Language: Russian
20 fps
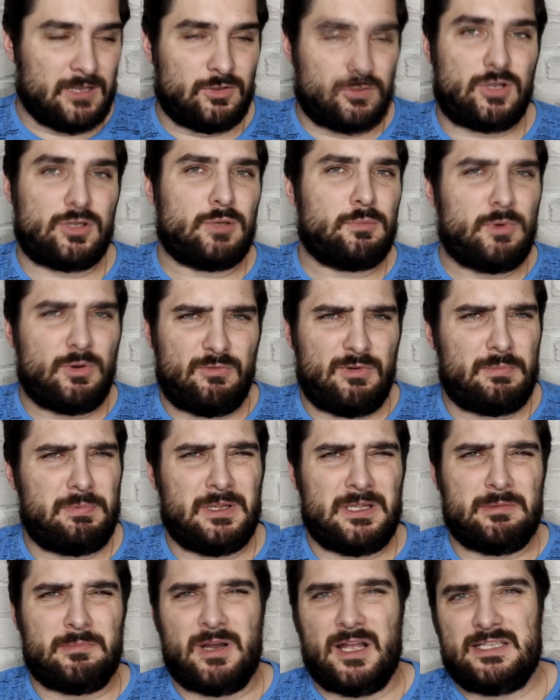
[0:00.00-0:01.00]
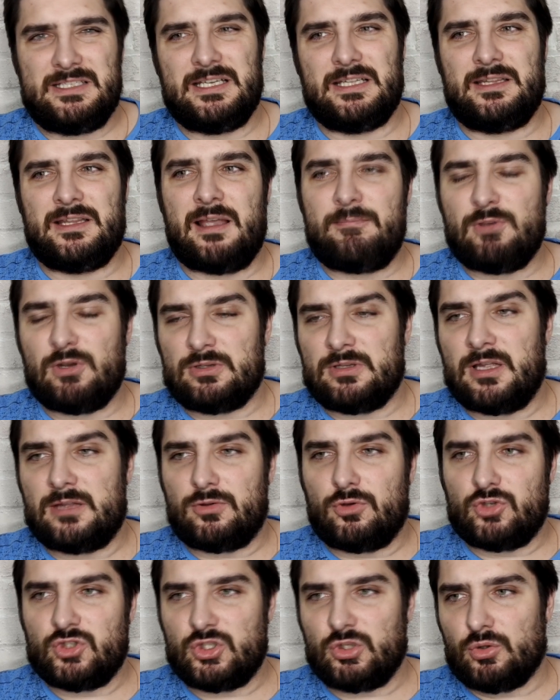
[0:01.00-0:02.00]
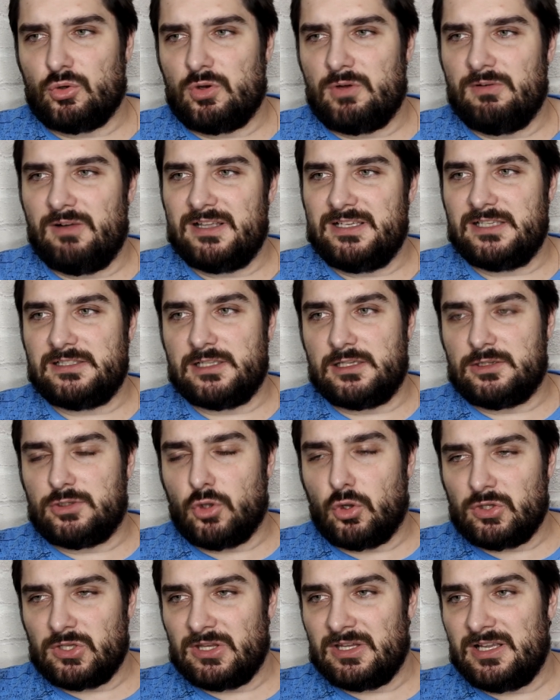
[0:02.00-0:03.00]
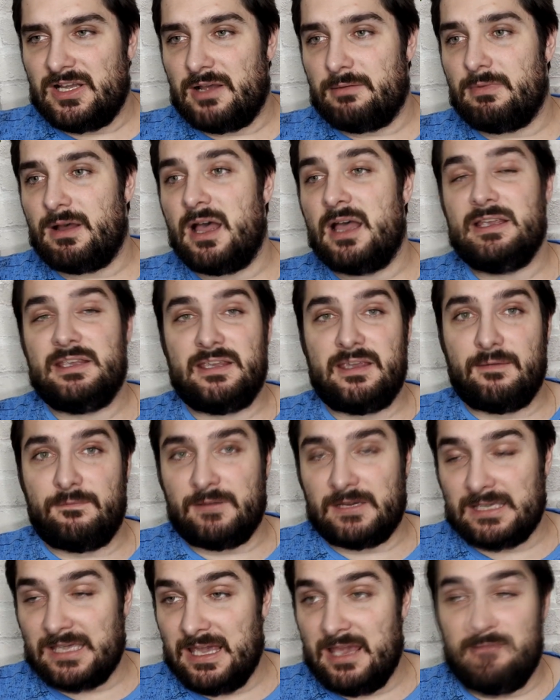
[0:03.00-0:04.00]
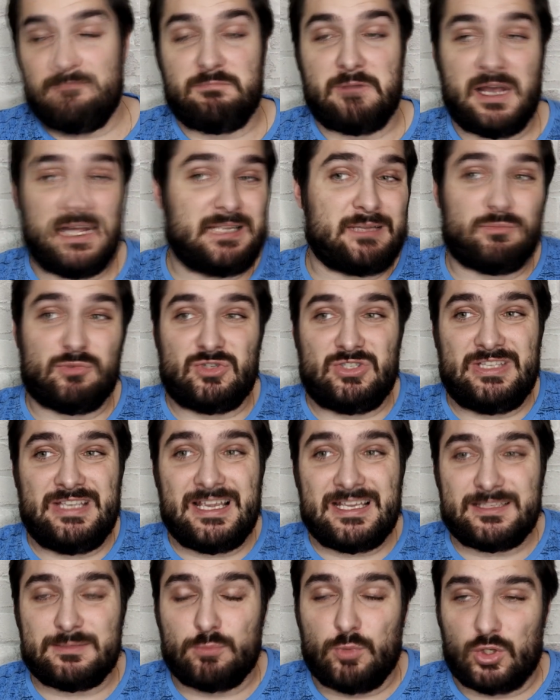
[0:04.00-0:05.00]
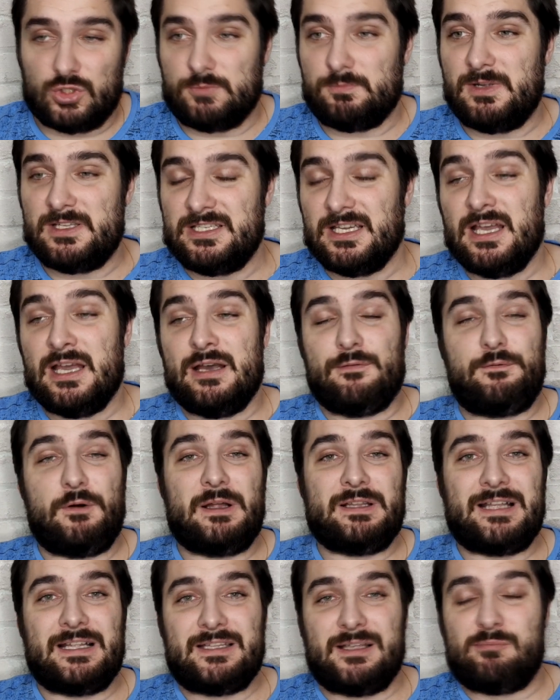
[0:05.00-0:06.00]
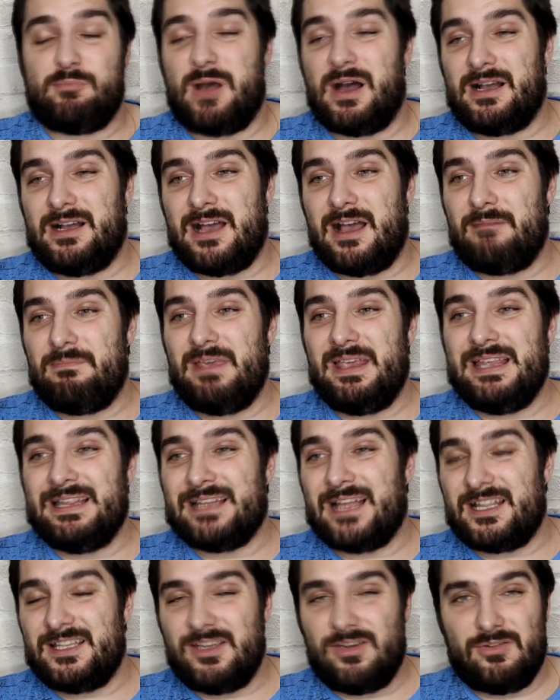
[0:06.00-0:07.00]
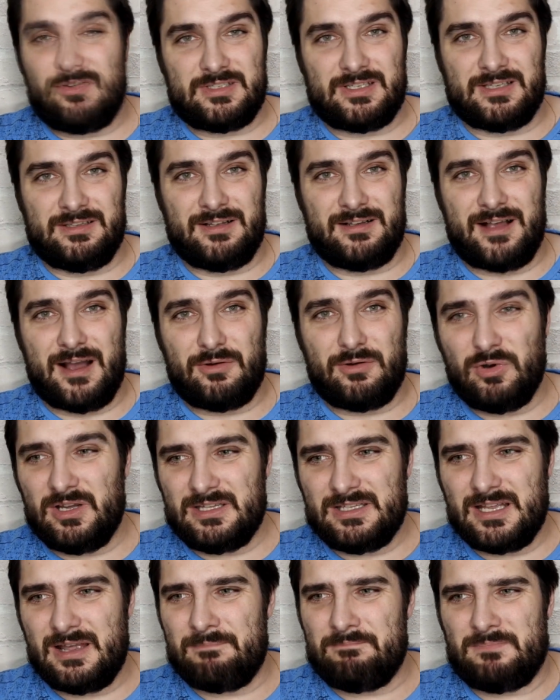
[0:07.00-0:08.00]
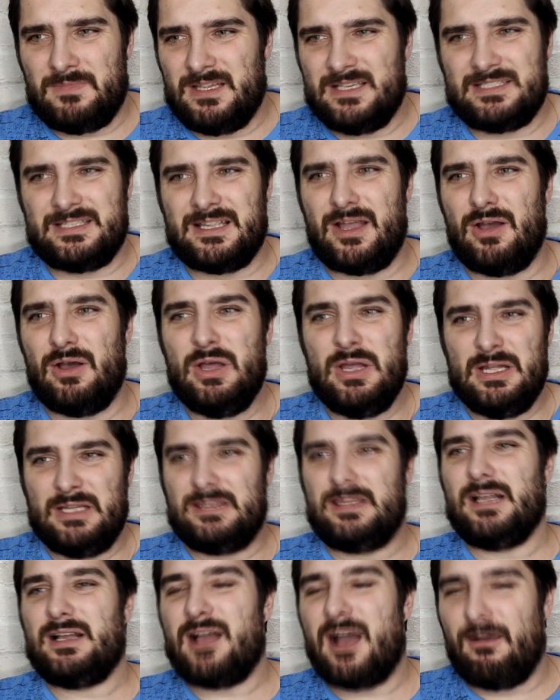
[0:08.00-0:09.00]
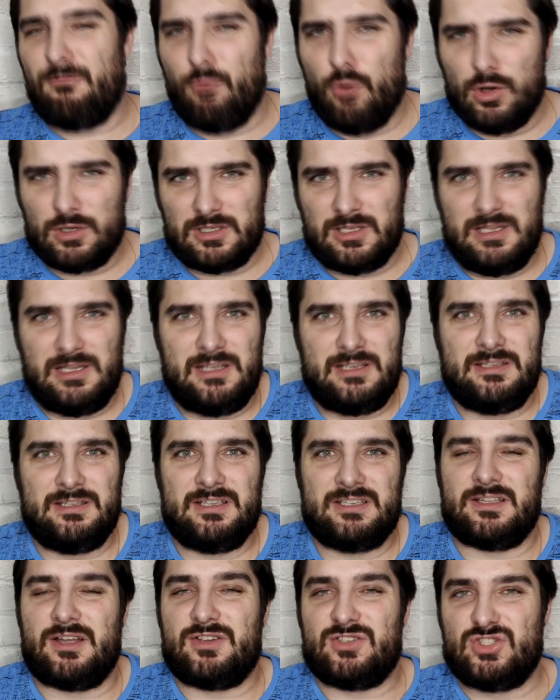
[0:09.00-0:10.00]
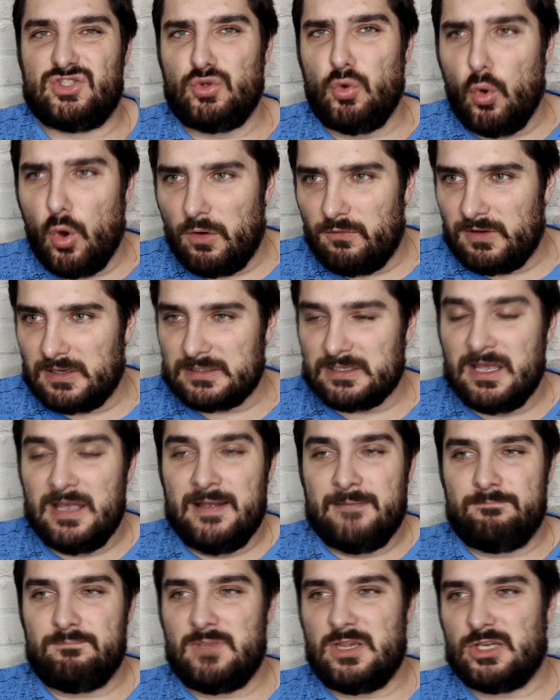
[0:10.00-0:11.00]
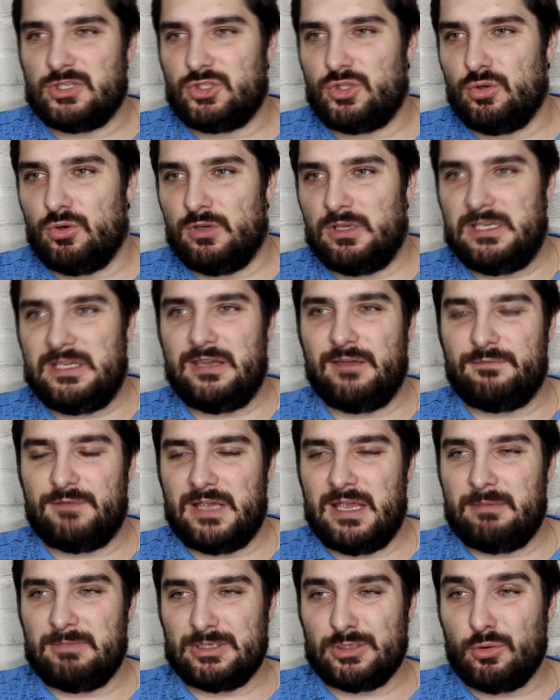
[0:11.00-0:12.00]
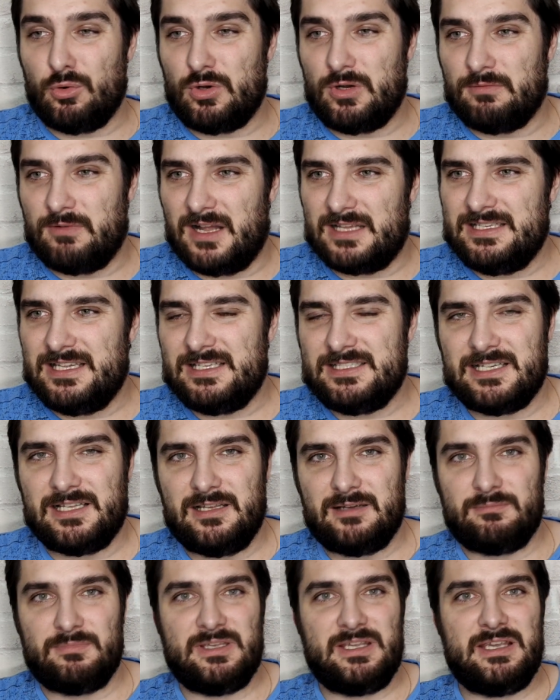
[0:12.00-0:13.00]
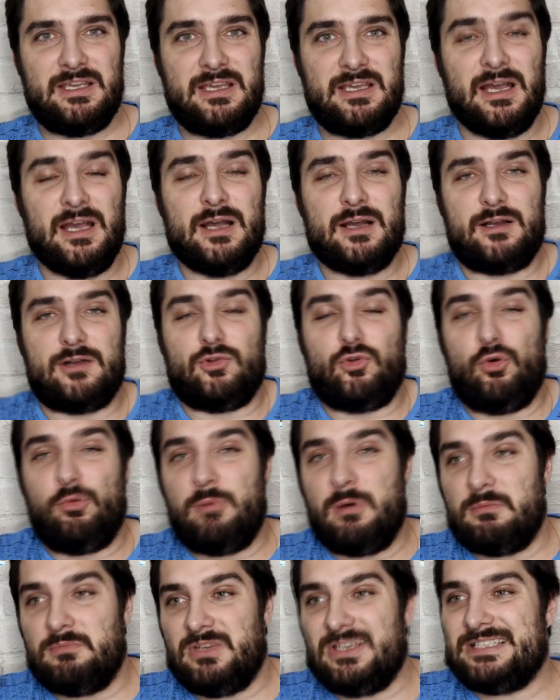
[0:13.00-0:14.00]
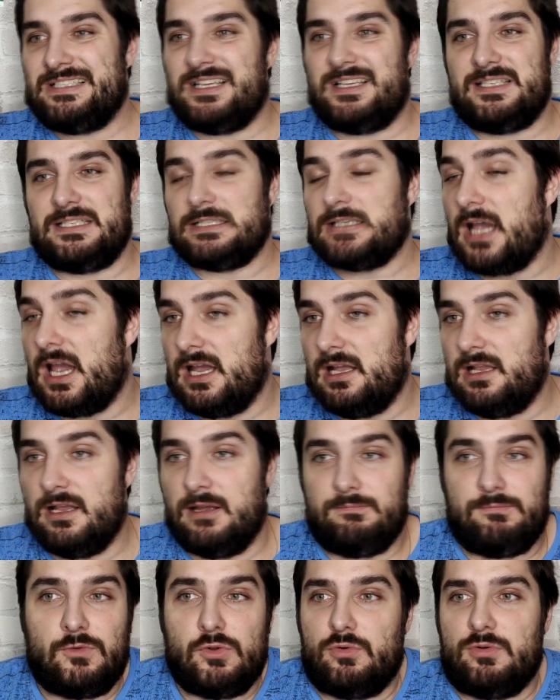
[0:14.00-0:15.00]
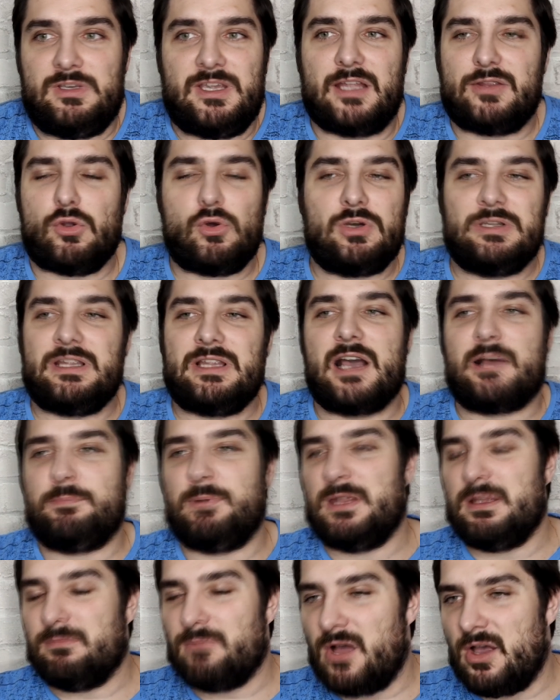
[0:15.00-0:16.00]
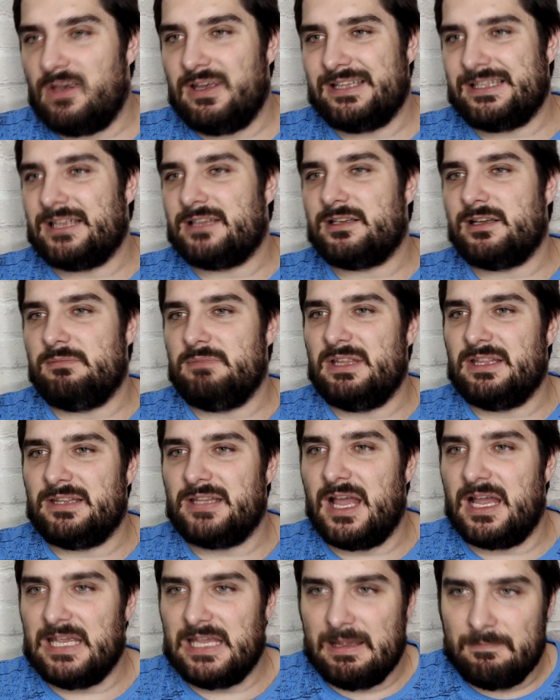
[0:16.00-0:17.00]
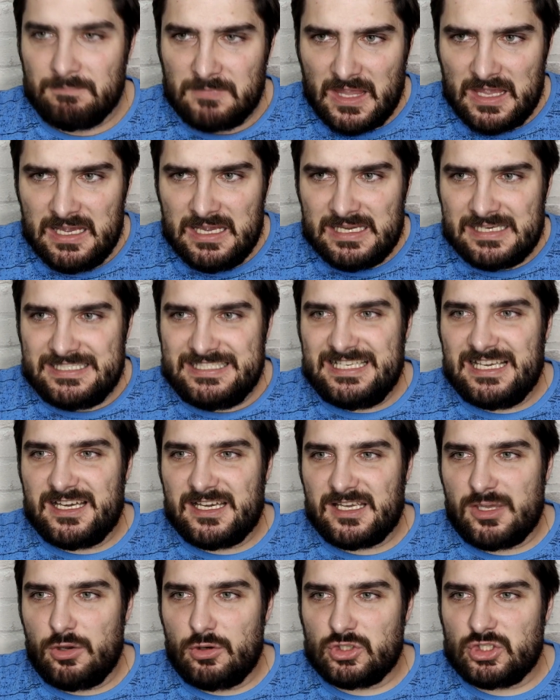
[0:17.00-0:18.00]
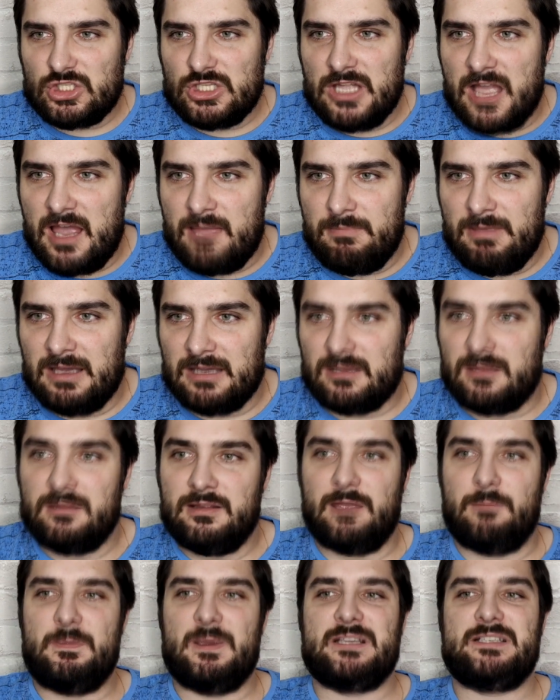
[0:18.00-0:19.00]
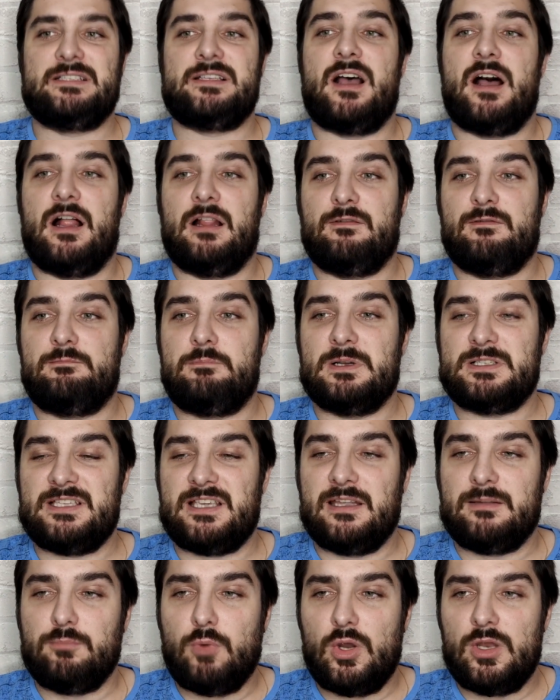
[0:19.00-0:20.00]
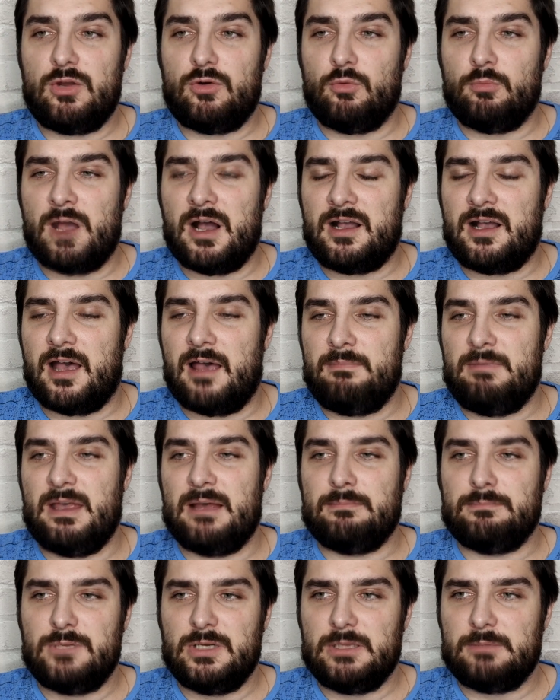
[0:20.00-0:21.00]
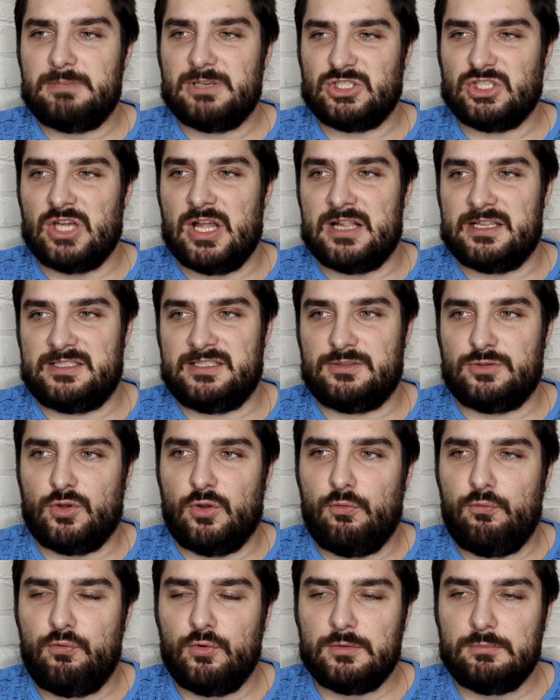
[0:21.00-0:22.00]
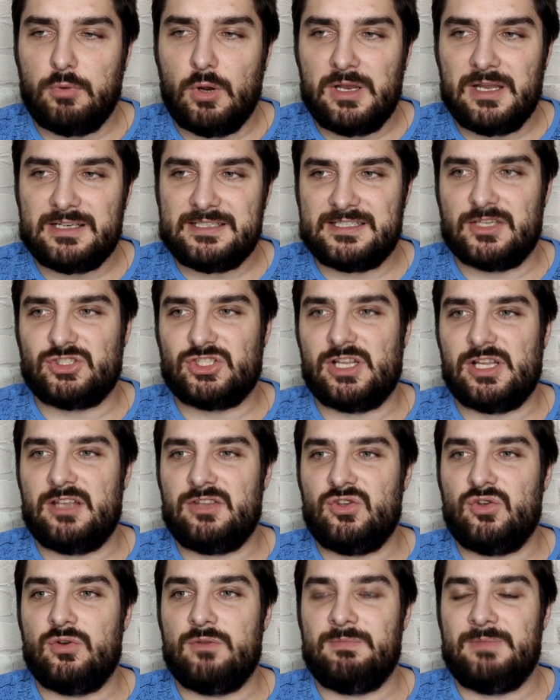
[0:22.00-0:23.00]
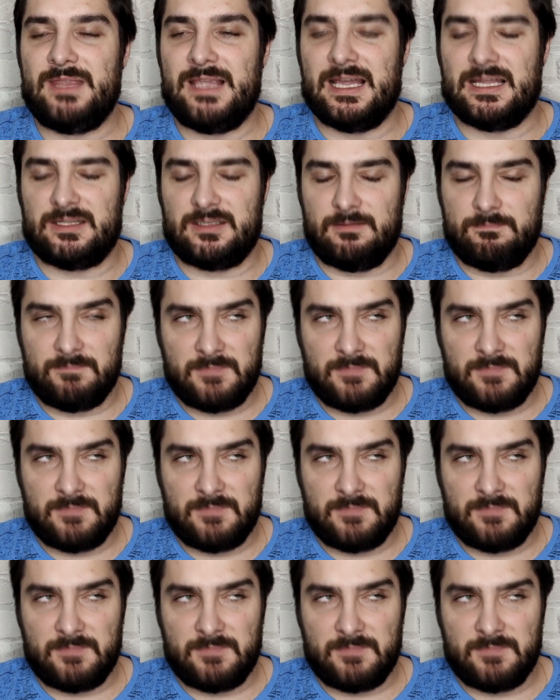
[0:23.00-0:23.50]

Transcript: Но я думаю, вы понимаете, это намек на то, что руководитель Тоттенхэма еврей. Поэтому здесь, может быть, фанаты Макаби и надеются на какой-то, не знаю, договор или, не знаю, сговор между евреем-руководителем и клубом из Израиля. Ну, я только так понимаю этот комментарий. Сергио Шнайбер написал, в баскетболе у Макаби был бы шанс, но в футболе, к сожалению, нет.